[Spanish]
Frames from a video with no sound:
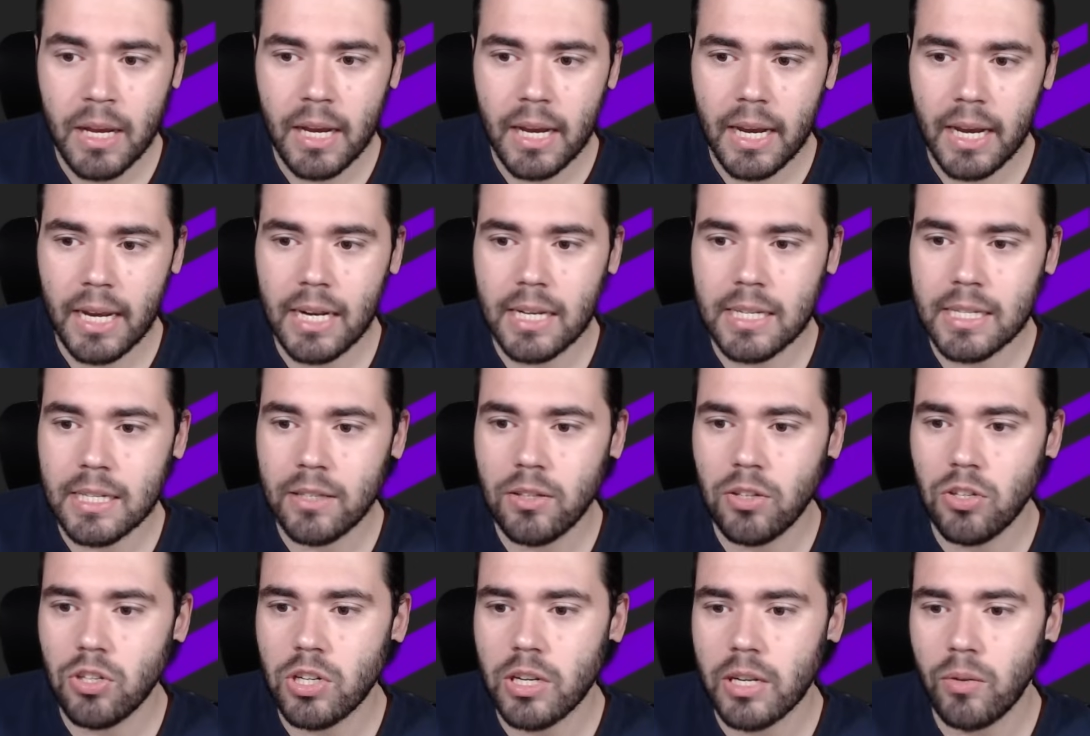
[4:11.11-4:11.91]

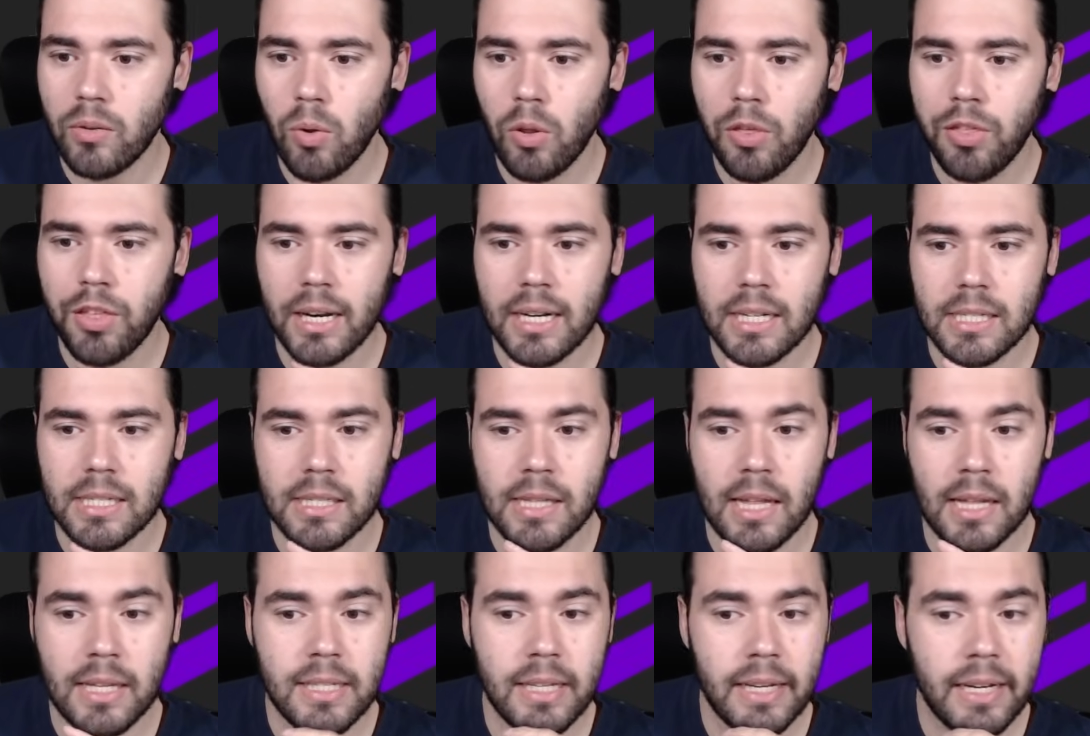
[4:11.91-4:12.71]
LS2 reduce las
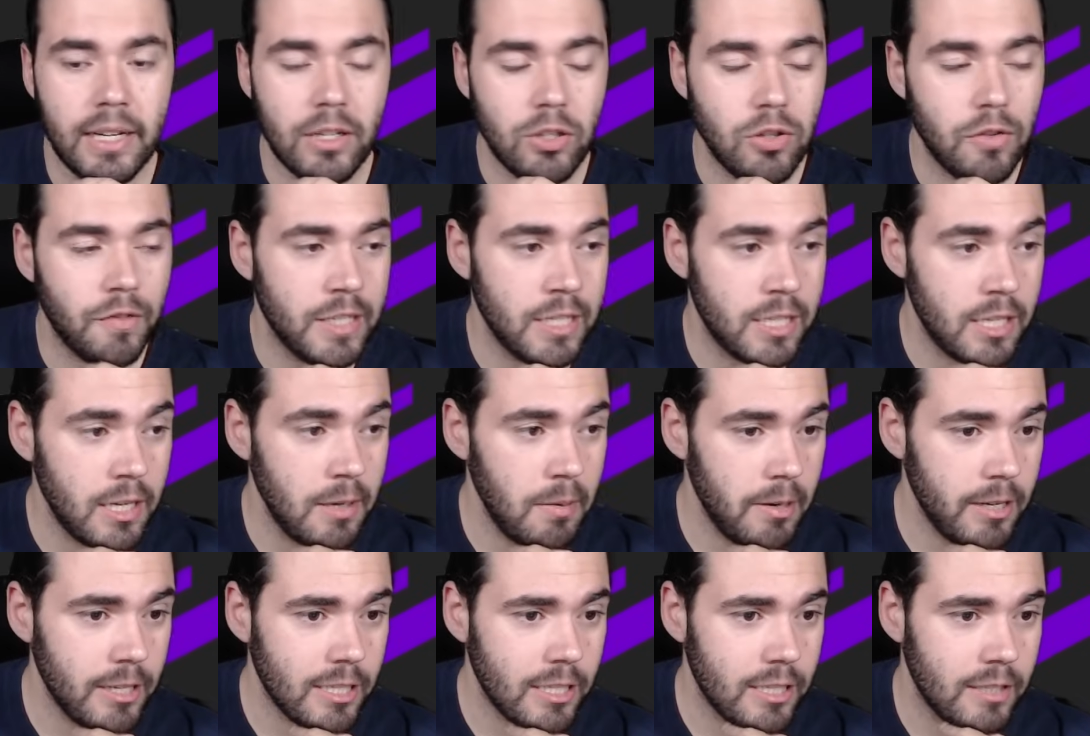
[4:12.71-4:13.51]
estadísticas
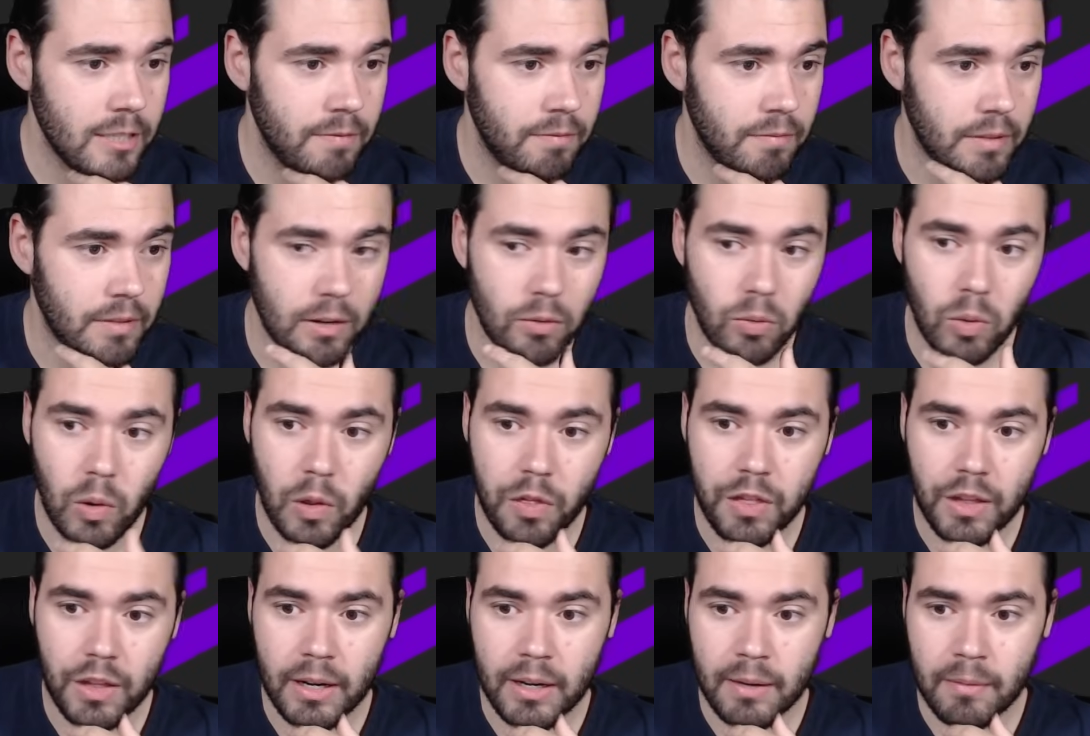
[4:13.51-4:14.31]
ofensivas,
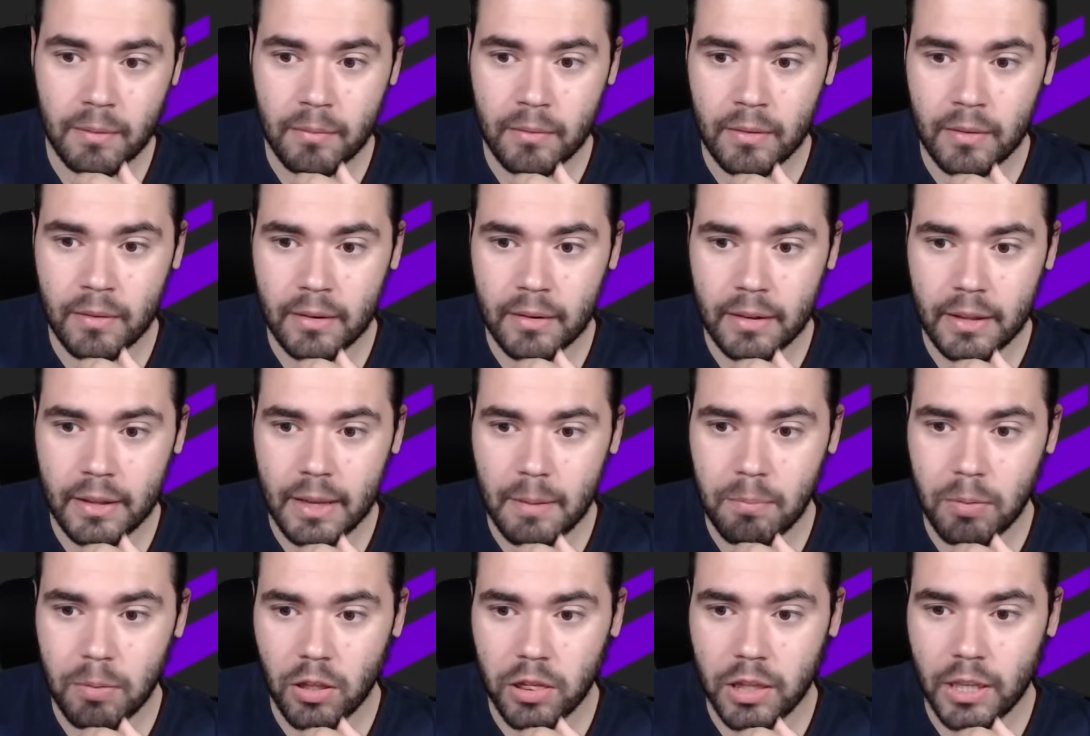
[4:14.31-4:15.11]
reducen
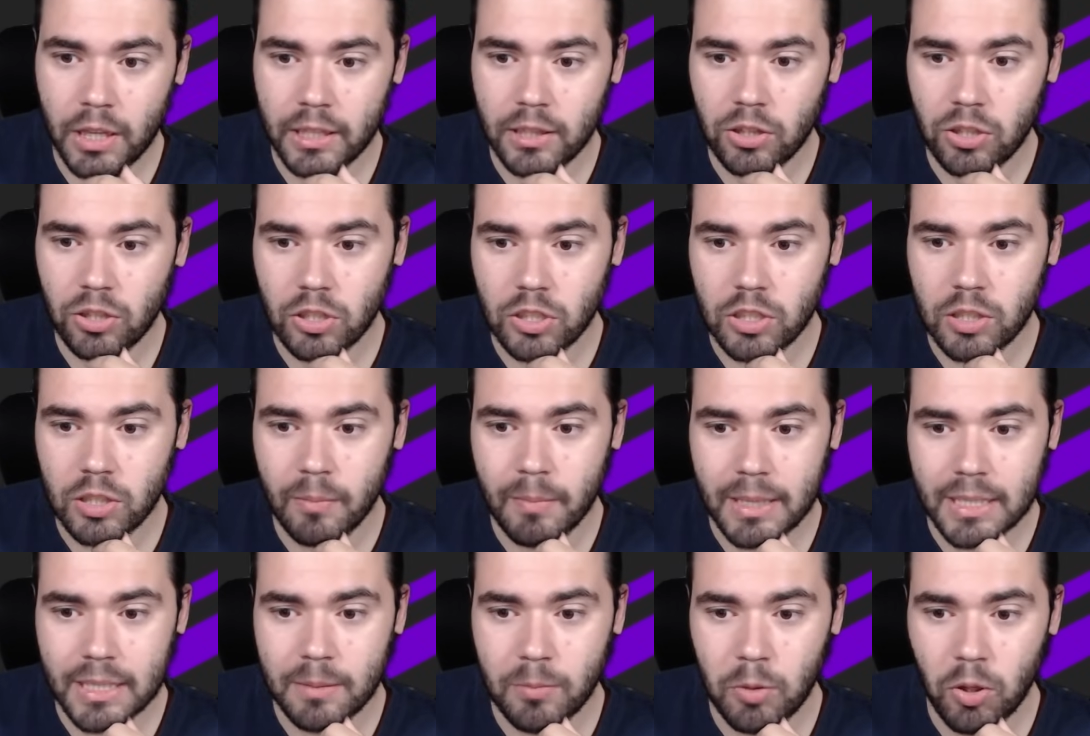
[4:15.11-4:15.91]
10% hasta un
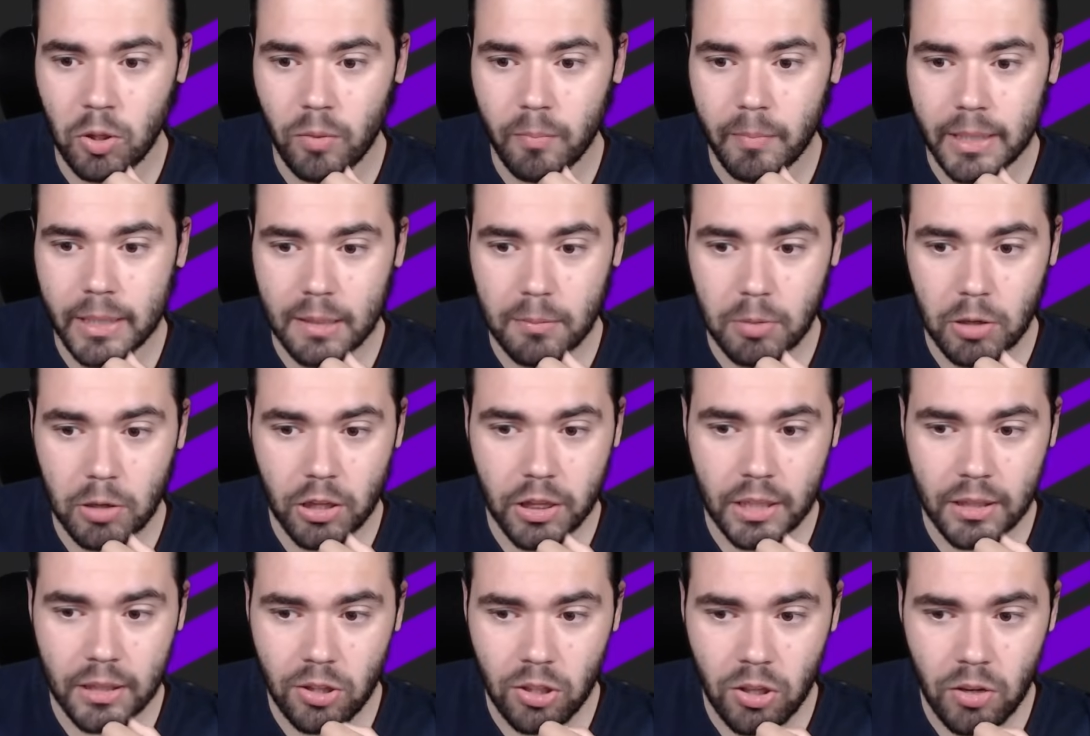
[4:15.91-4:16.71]
máximo de un
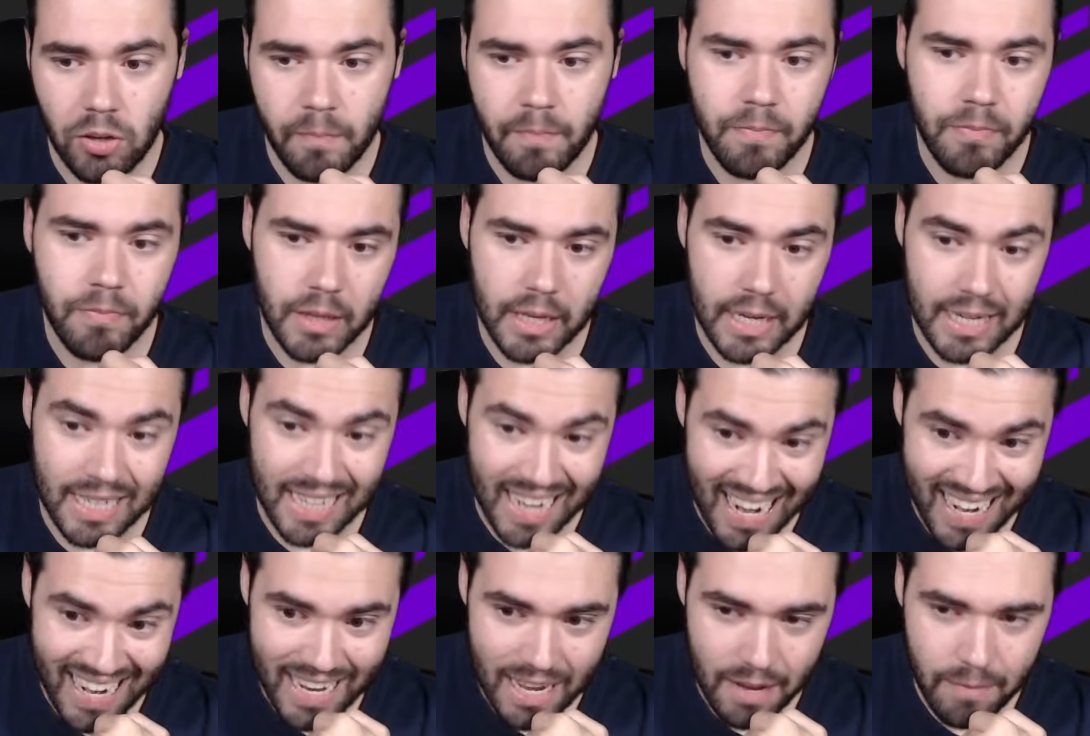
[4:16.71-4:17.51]
20% en
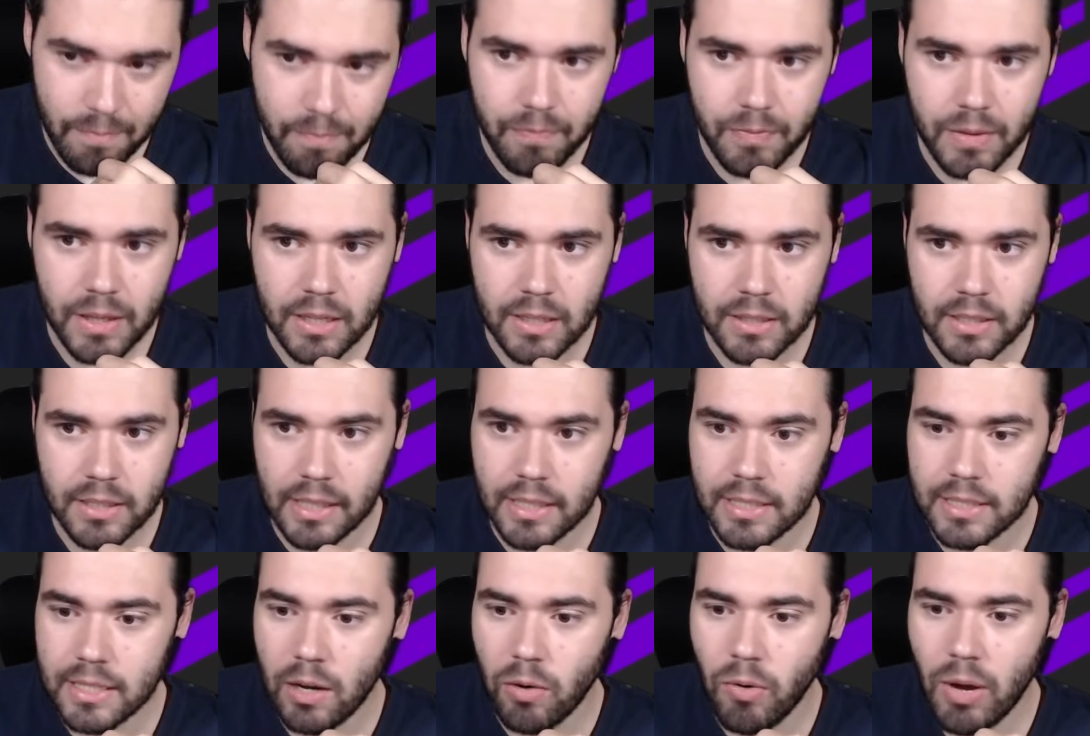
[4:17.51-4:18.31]
área, así
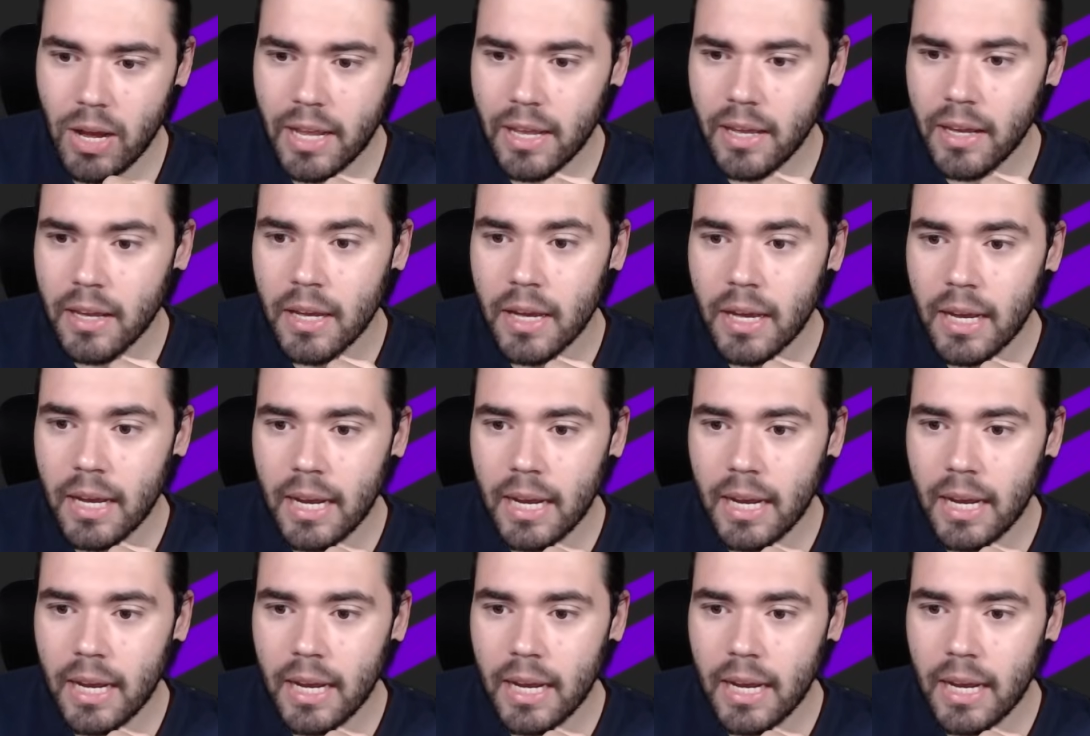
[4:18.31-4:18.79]
que está guay.